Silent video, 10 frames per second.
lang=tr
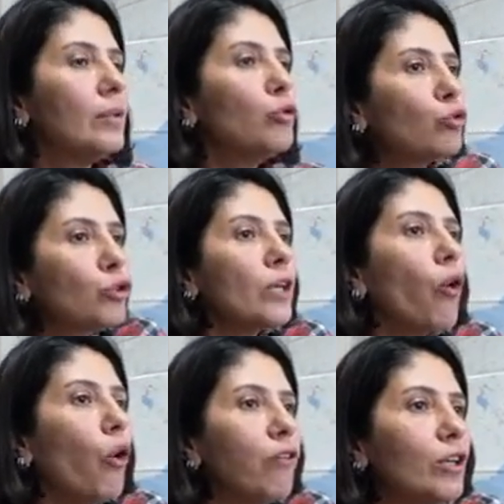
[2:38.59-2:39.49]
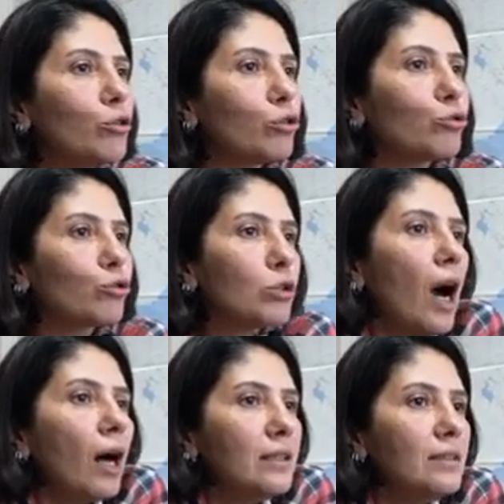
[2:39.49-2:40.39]
Yüksek ova diyorsunuz. Ya
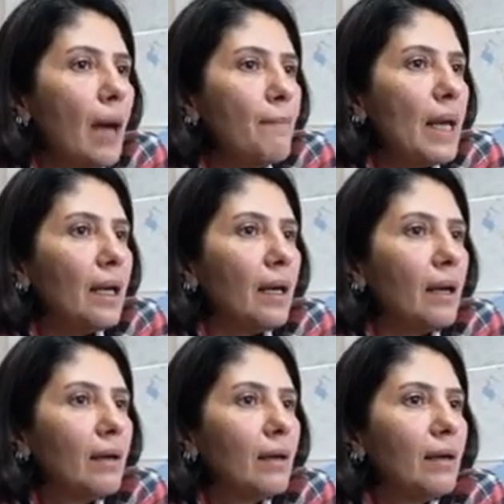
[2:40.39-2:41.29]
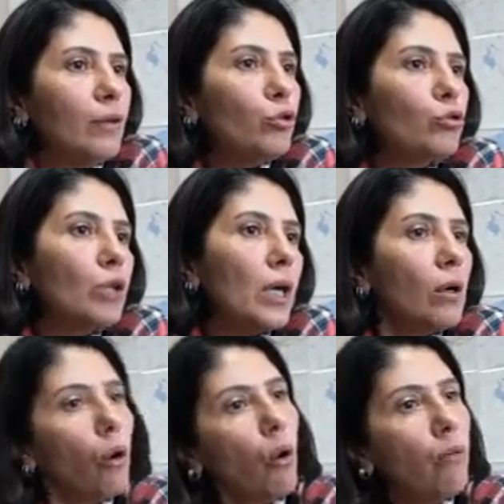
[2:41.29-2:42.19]
adından belli. Yüksek
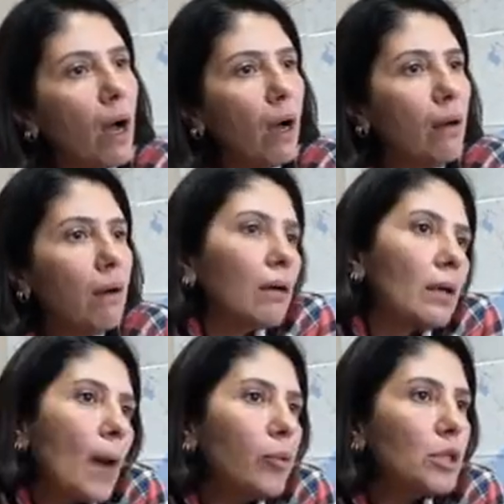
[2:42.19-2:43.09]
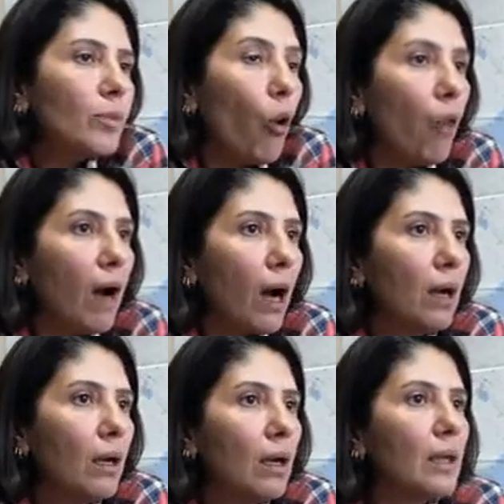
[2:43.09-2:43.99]
ova. Ya burası bir ova.
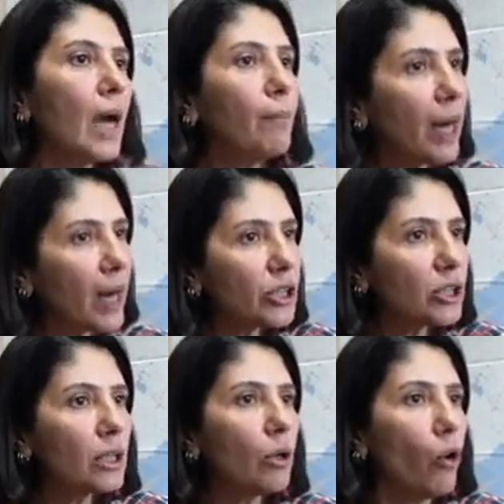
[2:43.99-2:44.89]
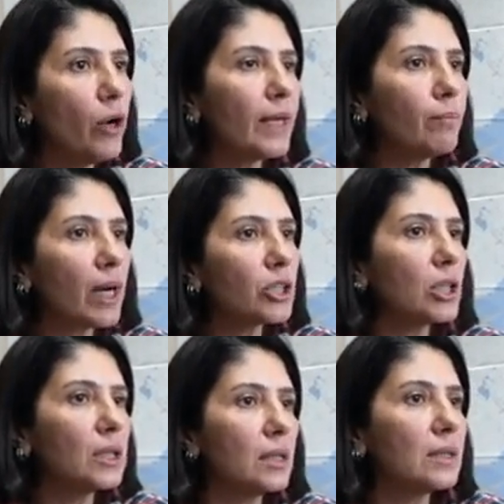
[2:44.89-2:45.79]
Ya Maraş'taki örnek Maraş'a
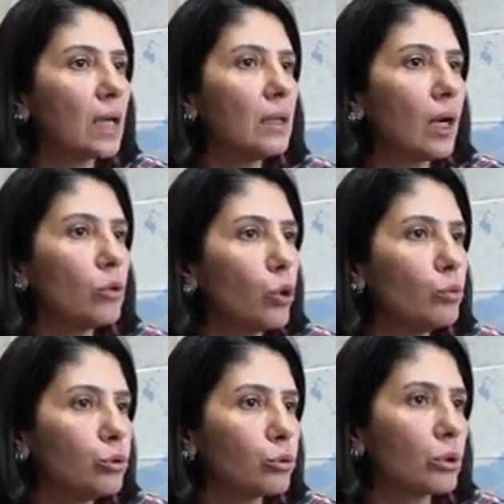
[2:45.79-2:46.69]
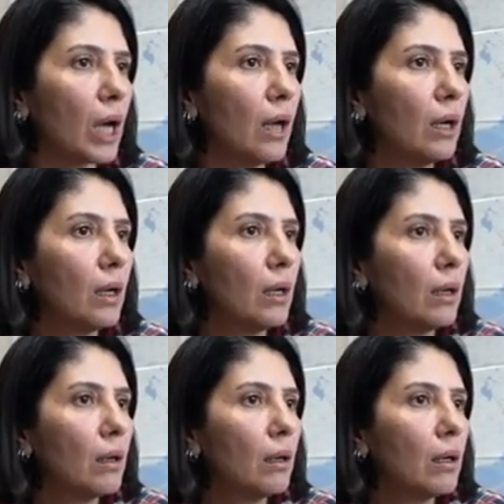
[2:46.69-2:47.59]
giden insanlar görmüştür ya.
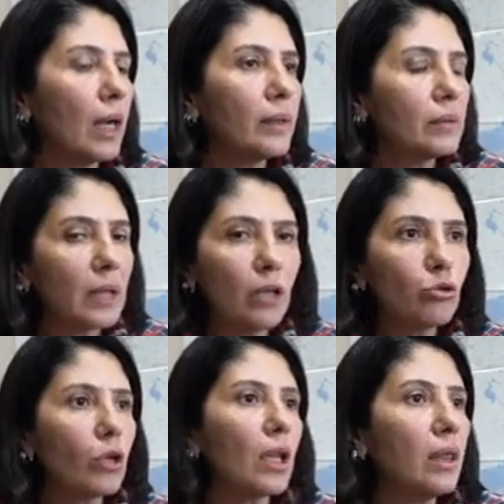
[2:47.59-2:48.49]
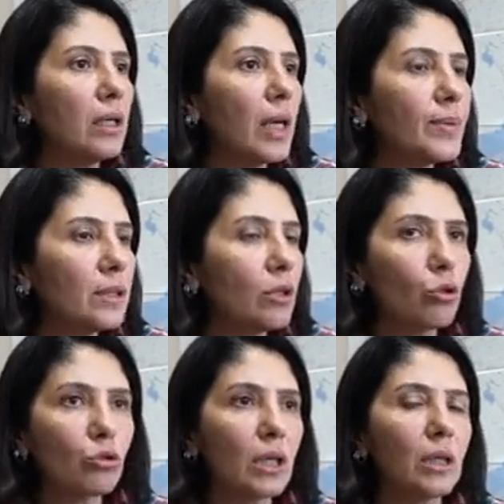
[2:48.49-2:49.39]
Ya, televizyon kanallarının hepsinde
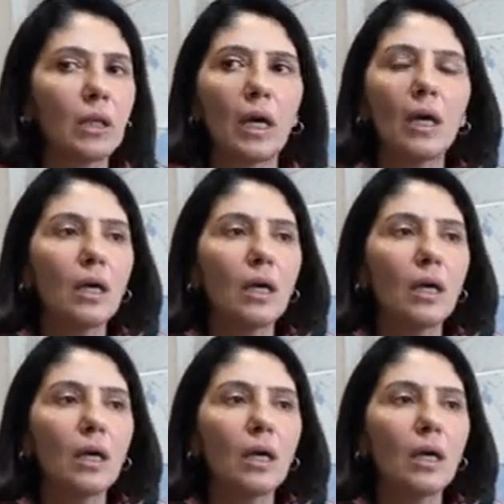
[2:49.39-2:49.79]
gösterildi.